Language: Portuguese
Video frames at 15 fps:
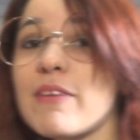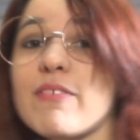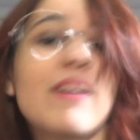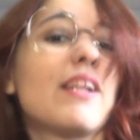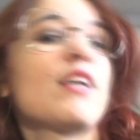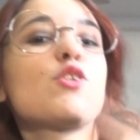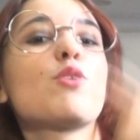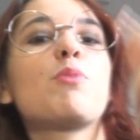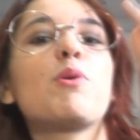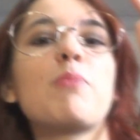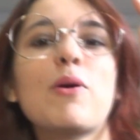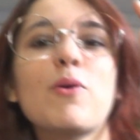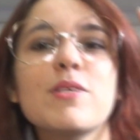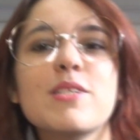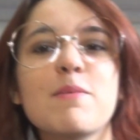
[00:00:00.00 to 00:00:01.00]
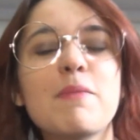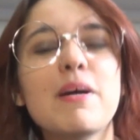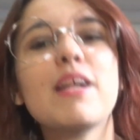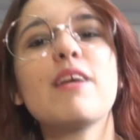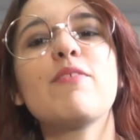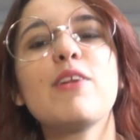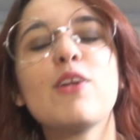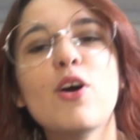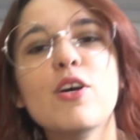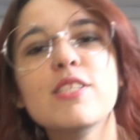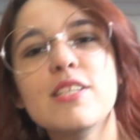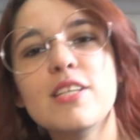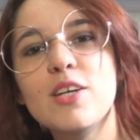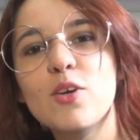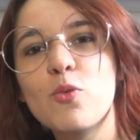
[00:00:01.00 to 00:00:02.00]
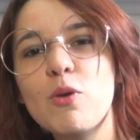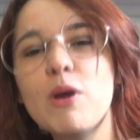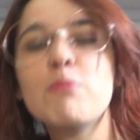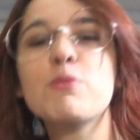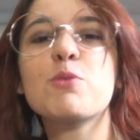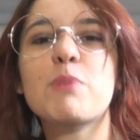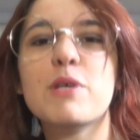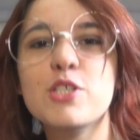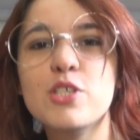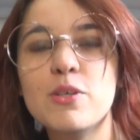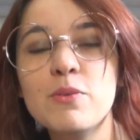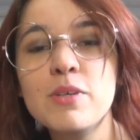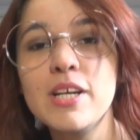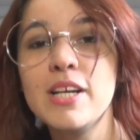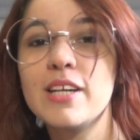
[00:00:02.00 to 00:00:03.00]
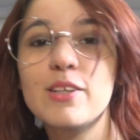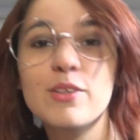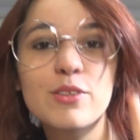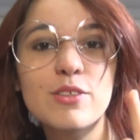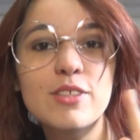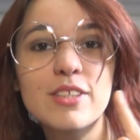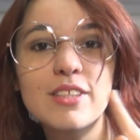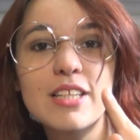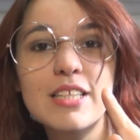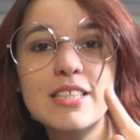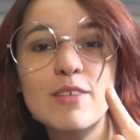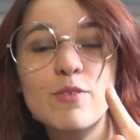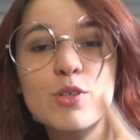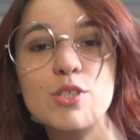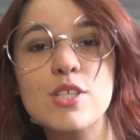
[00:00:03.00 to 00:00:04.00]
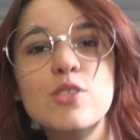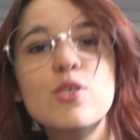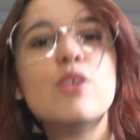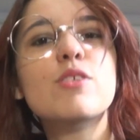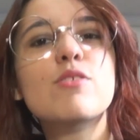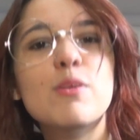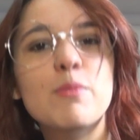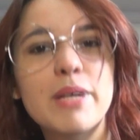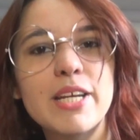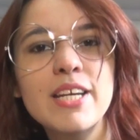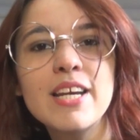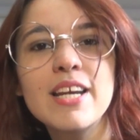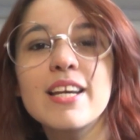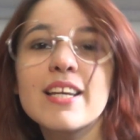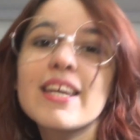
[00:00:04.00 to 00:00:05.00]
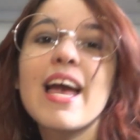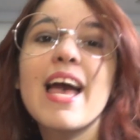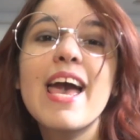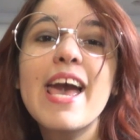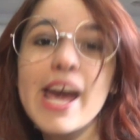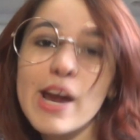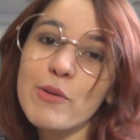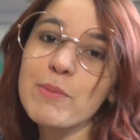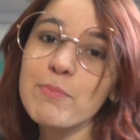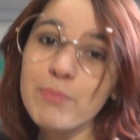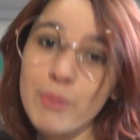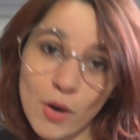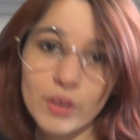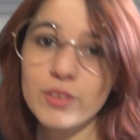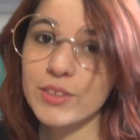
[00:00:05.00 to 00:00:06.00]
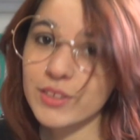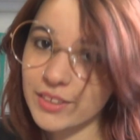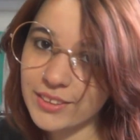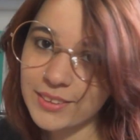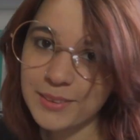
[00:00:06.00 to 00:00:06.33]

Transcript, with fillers: pra falar sobre uma coisa maravilhosa que eu amo de paixão e que eu tenho certeza que vocês gostam também, que é Harry Potter.